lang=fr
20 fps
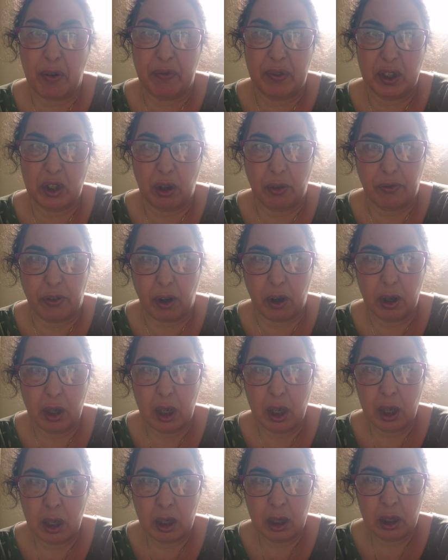pour vos enfants.
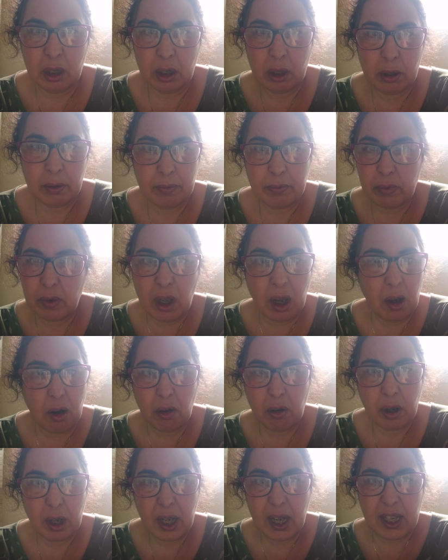
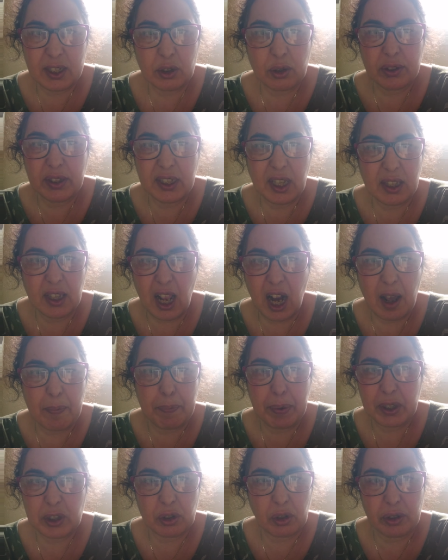Non, la société n'a
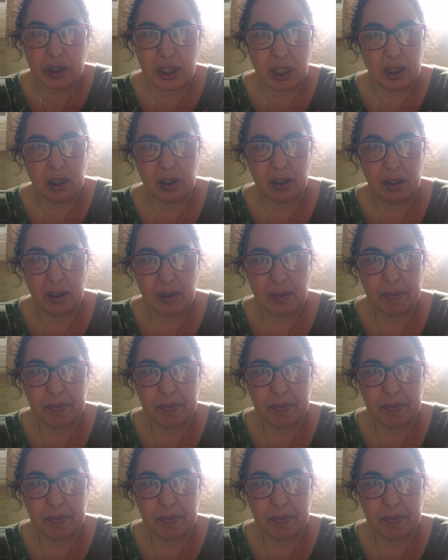pas changé.